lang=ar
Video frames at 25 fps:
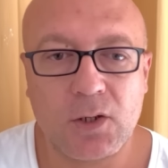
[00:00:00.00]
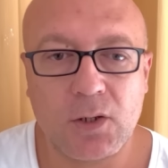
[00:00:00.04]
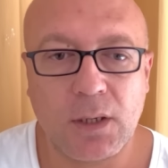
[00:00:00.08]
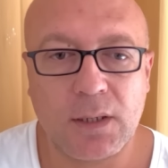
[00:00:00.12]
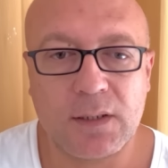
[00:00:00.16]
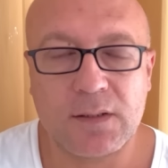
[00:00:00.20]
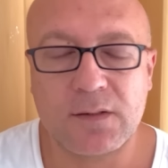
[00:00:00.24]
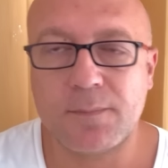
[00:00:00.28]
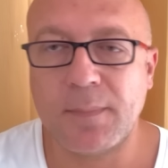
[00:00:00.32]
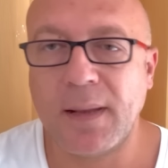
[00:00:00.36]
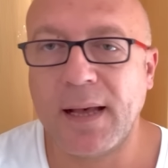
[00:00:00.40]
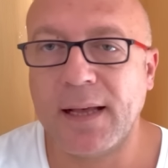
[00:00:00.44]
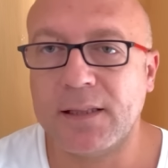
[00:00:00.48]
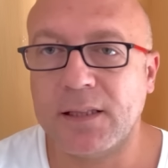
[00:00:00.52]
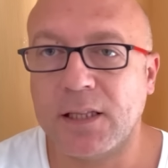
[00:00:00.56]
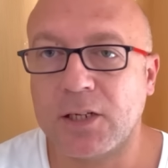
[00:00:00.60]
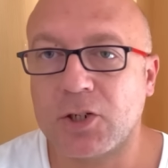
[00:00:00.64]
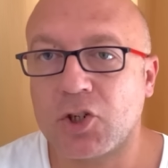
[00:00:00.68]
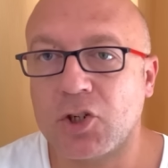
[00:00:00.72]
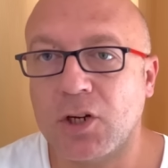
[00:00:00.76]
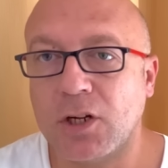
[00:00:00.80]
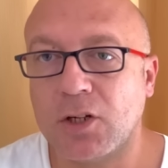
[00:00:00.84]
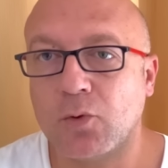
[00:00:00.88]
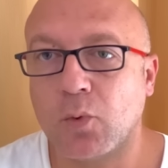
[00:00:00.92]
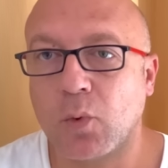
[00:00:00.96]
اسمها
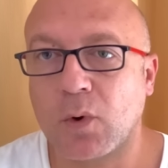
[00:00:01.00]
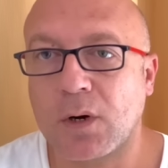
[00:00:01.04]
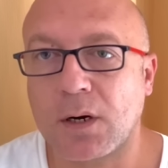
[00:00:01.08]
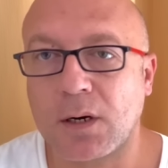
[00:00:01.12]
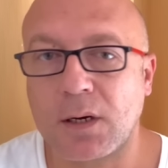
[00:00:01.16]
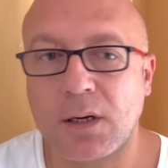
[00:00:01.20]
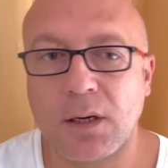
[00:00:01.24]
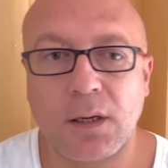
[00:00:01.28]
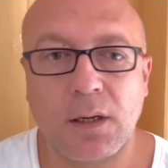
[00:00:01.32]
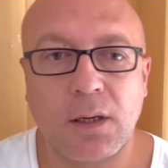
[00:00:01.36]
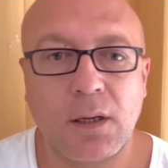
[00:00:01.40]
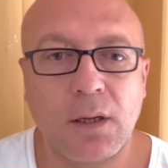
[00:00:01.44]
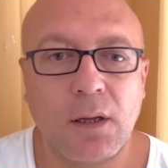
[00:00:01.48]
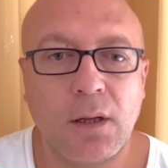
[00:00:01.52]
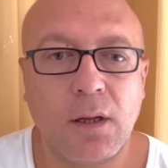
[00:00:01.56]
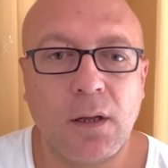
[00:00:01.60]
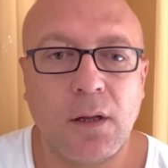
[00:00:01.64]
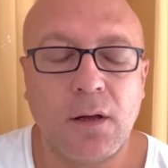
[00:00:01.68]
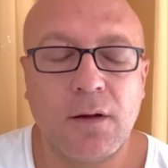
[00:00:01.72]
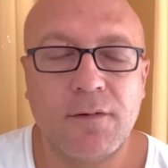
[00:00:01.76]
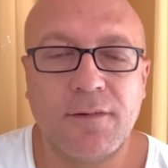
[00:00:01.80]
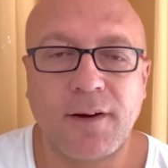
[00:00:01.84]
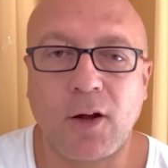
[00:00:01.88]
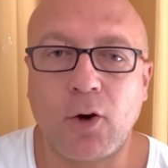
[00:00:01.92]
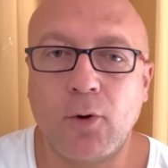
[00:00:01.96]
دش نتورك
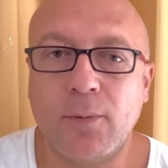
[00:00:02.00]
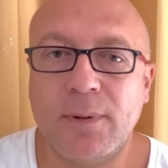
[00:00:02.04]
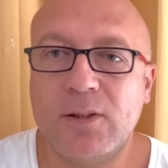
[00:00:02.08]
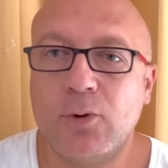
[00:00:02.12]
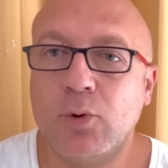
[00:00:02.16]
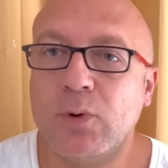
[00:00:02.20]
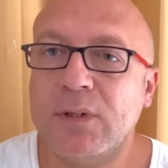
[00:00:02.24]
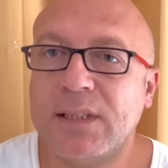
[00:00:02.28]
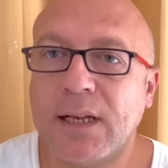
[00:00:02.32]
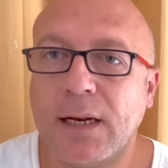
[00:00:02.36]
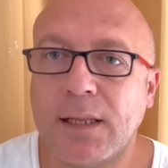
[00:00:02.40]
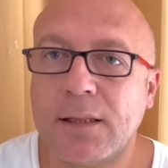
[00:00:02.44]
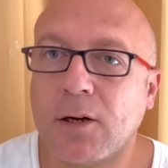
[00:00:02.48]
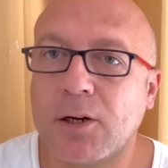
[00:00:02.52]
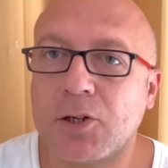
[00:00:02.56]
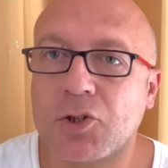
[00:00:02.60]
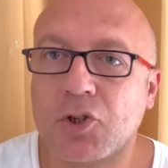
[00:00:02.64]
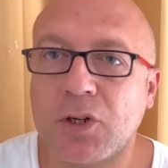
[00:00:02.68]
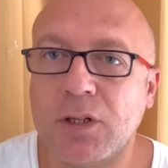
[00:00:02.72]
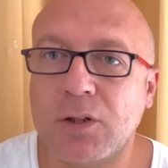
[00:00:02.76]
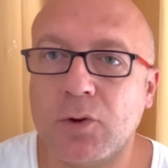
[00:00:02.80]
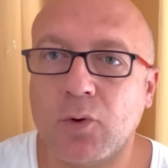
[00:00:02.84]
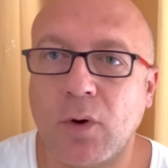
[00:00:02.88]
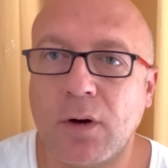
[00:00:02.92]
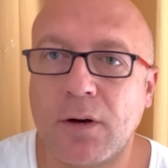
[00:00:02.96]
فكانوا بيدوني
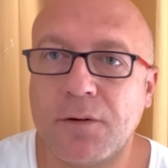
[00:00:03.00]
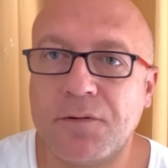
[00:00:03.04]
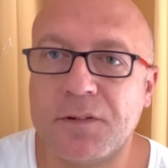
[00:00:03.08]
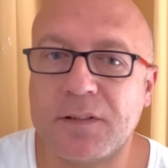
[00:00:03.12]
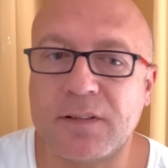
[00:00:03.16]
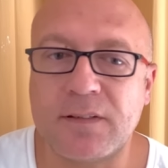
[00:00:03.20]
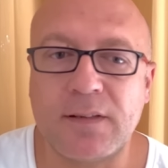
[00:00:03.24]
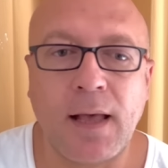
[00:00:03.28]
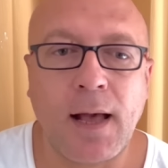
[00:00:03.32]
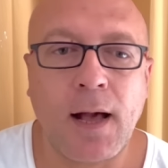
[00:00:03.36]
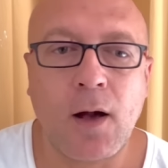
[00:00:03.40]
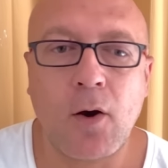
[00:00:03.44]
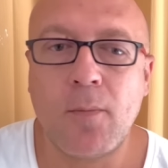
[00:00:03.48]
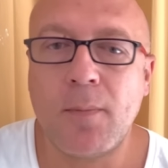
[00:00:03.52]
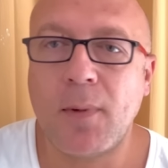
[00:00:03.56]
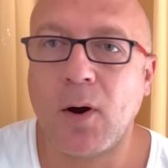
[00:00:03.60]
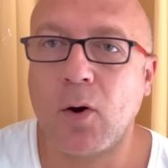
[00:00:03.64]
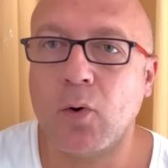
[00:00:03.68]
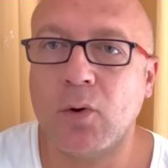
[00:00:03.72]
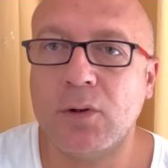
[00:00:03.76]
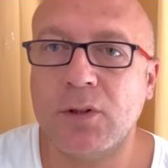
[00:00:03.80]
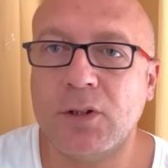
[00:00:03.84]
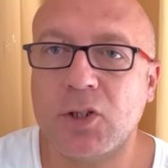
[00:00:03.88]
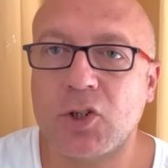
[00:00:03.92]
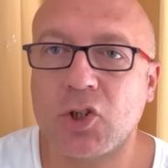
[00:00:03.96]
23 دولار في الساعه وما
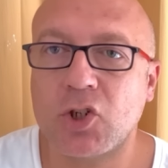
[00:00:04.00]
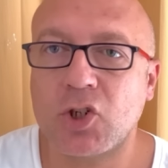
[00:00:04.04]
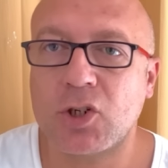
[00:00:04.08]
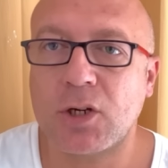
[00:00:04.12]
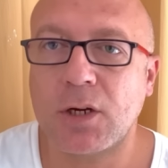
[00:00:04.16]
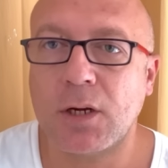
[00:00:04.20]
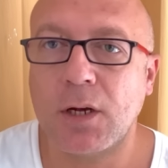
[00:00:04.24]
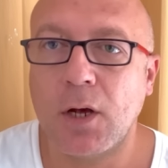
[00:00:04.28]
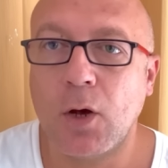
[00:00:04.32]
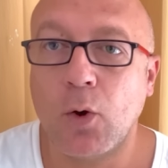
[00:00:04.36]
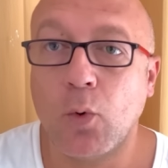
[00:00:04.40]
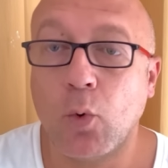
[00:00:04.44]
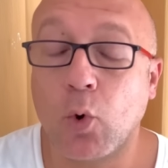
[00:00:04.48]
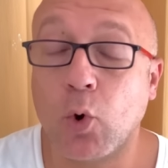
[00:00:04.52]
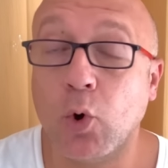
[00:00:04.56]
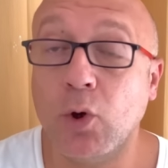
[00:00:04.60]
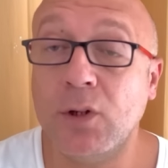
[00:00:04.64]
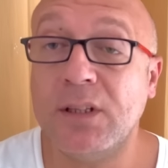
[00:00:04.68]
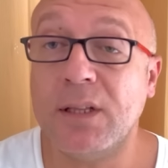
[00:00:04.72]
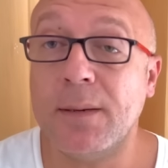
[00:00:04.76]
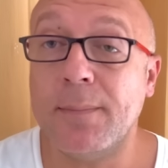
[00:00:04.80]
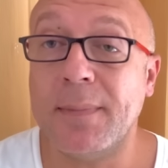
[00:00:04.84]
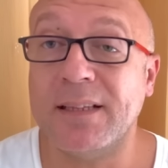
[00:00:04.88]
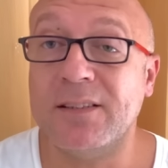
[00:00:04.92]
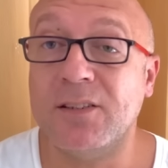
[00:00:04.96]
كنتش
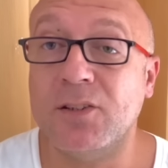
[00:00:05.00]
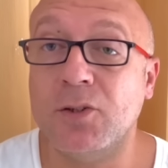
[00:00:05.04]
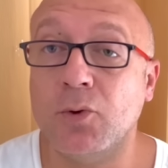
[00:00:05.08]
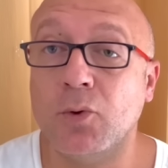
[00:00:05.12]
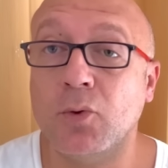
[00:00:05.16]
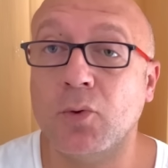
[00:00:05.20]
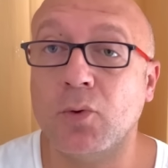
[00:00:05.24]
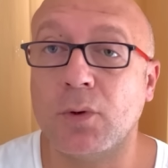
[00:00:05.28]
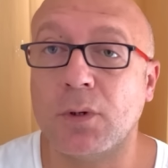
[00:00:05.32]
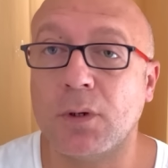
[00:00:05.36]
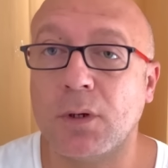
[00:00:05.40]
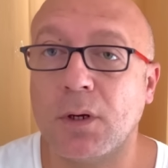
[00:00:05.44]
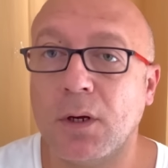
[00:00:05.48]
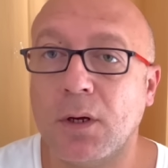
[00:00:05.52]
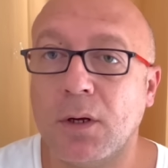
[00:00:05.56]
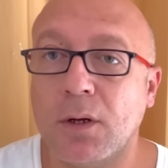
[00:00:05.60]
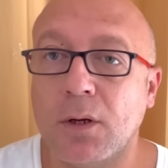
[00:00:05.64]
وكنت مديون